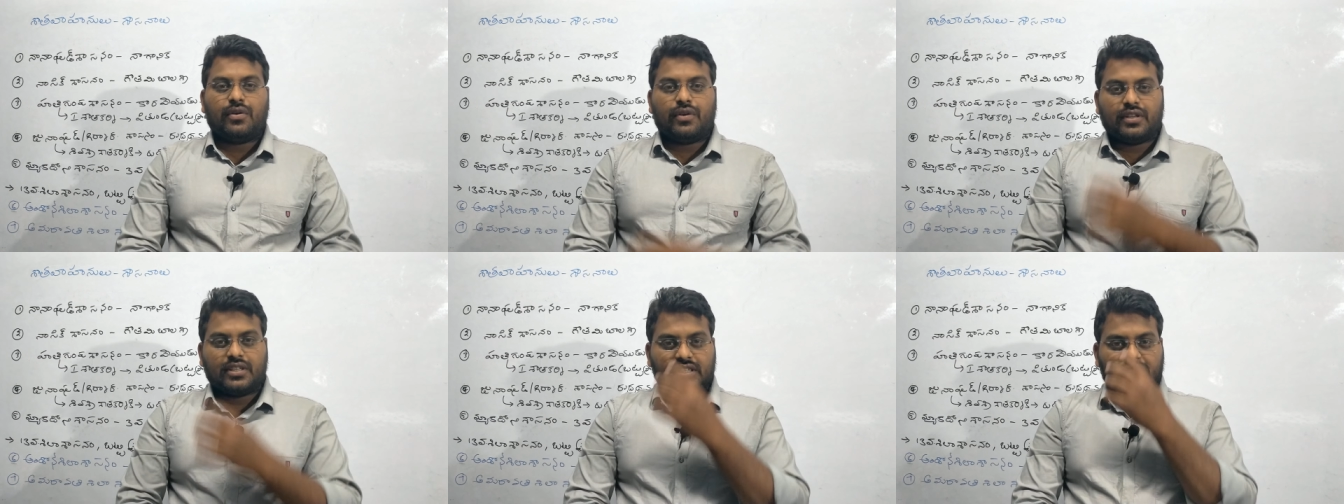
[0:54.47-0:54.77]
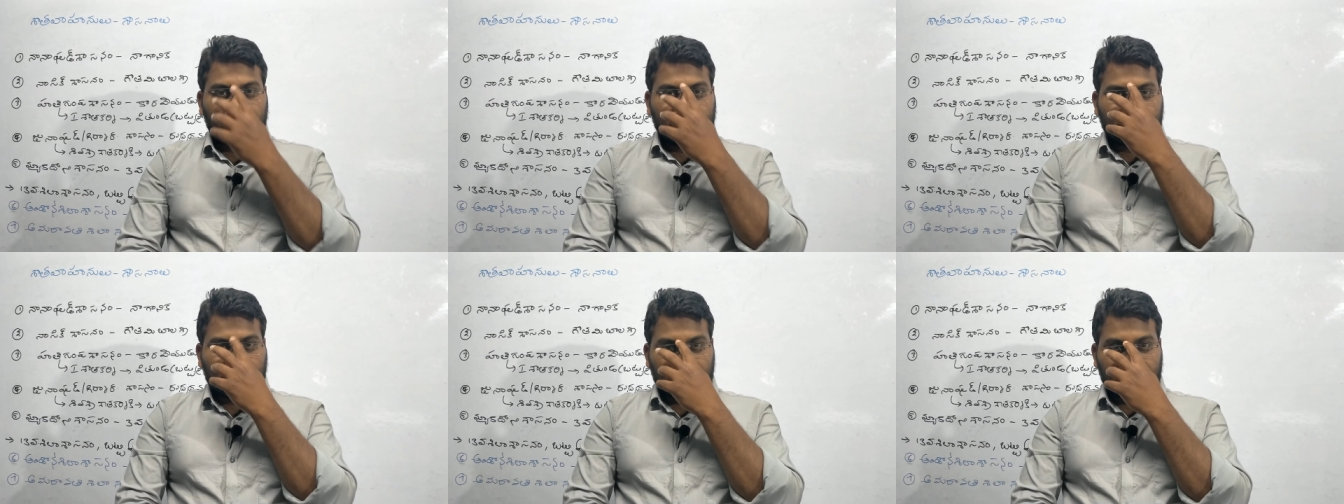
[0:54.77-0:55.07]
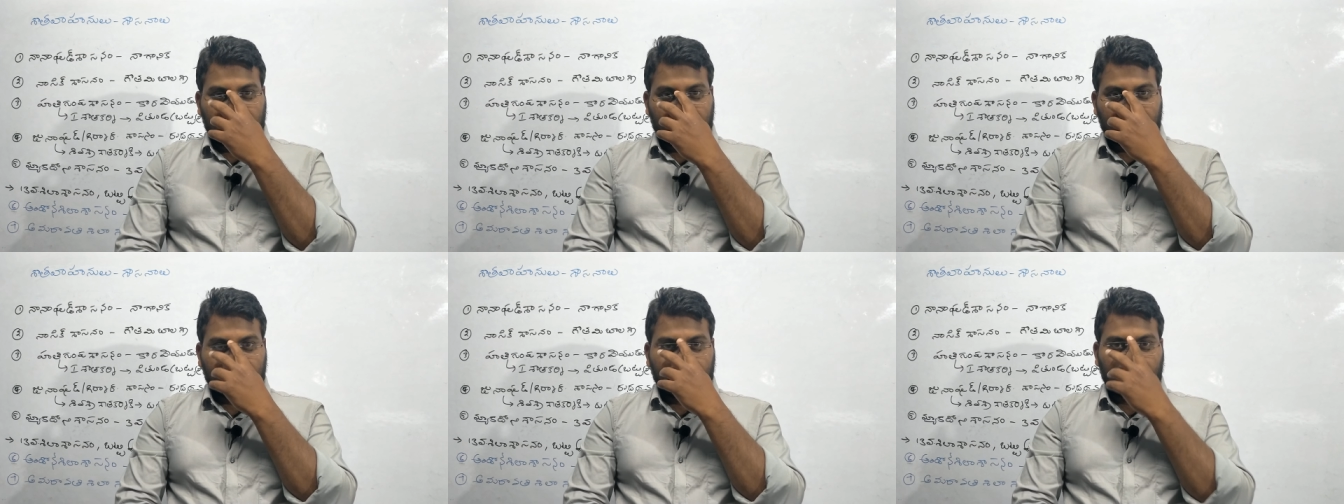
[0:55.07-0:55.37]
గురించి డిస్కస్
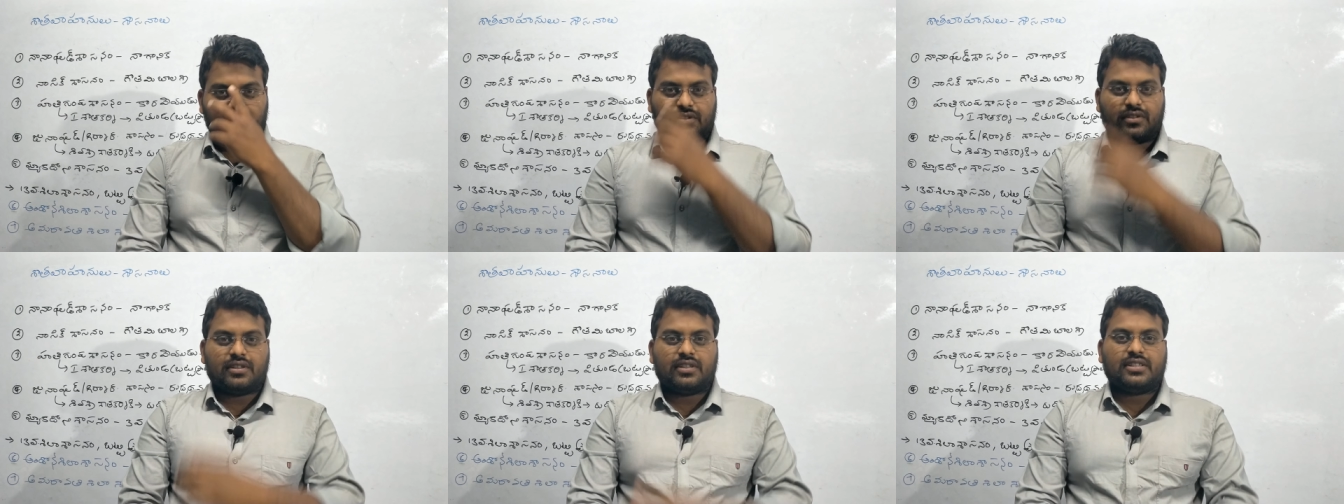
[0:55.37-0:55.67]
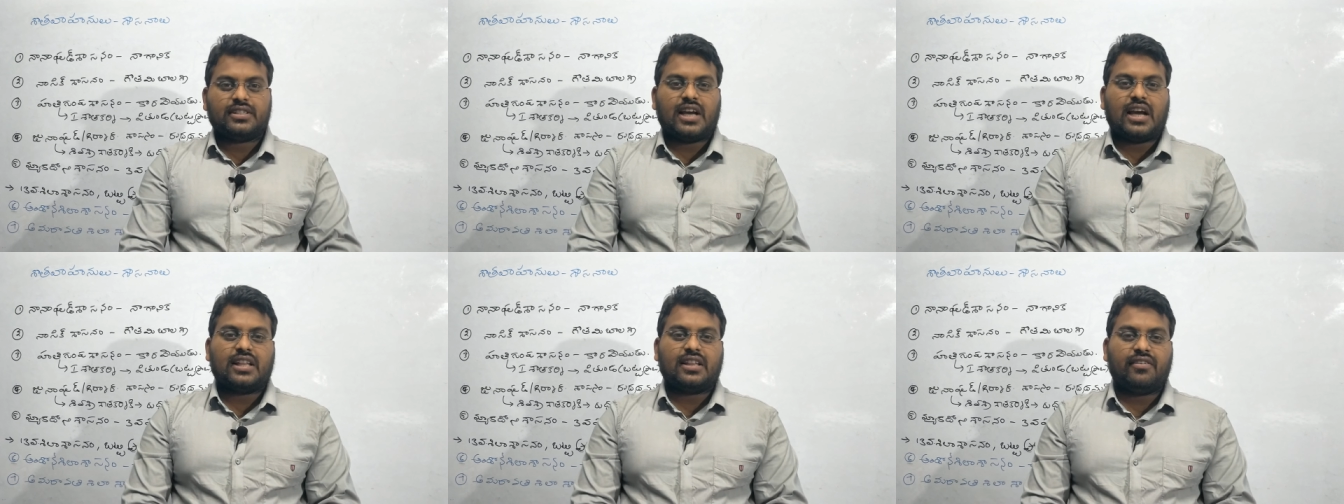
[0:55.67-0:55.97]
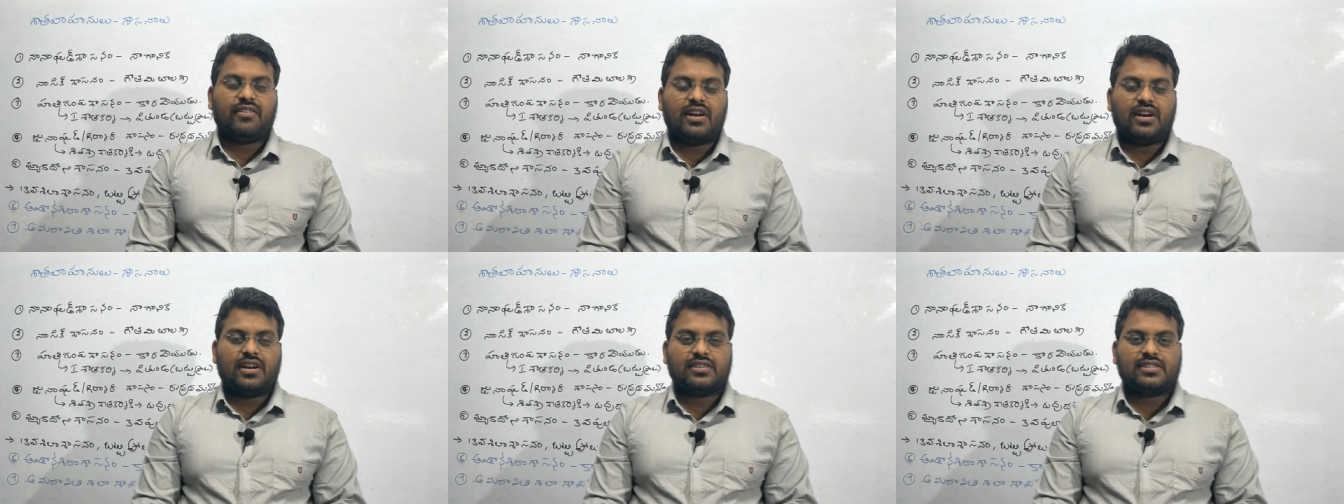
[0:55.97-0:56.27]
చేయడం జరుగుతుంది
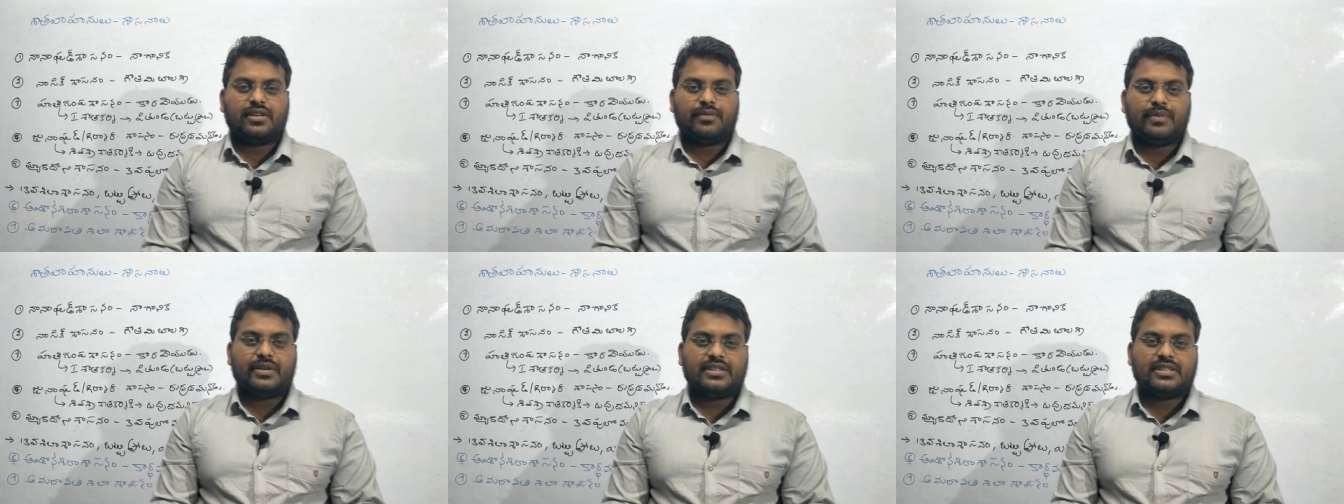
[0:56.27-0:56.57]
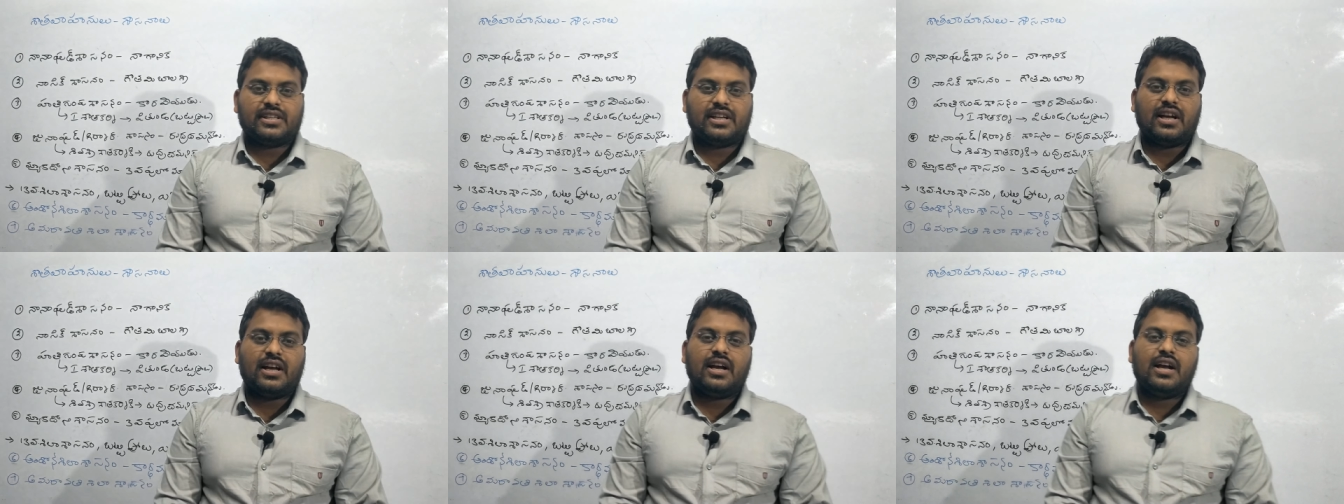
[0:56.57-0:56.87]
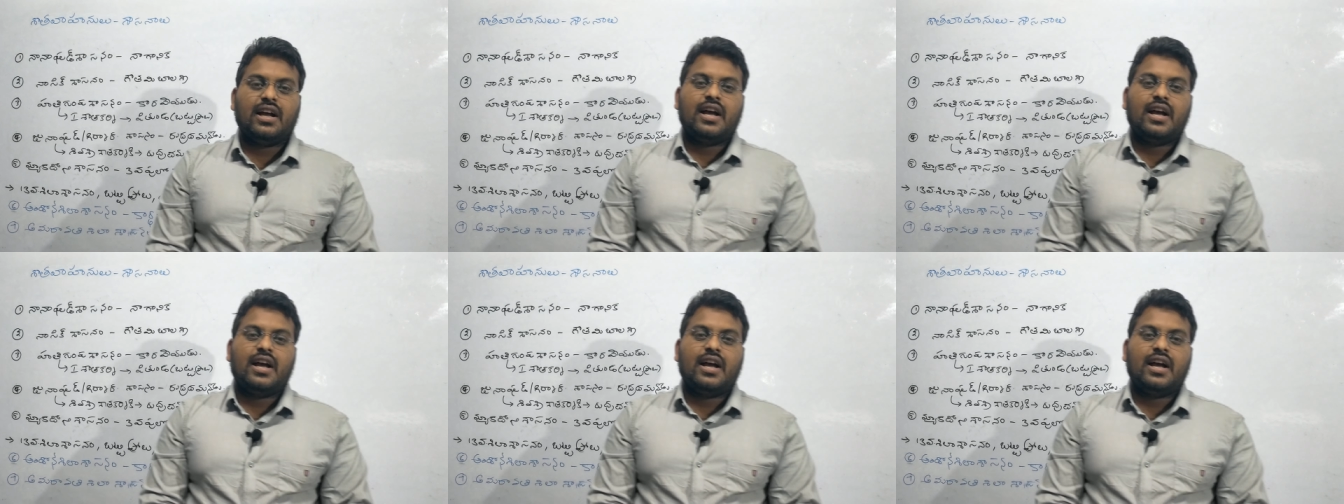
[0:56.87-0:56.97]
శాతవాహనులకు సంబంధించిన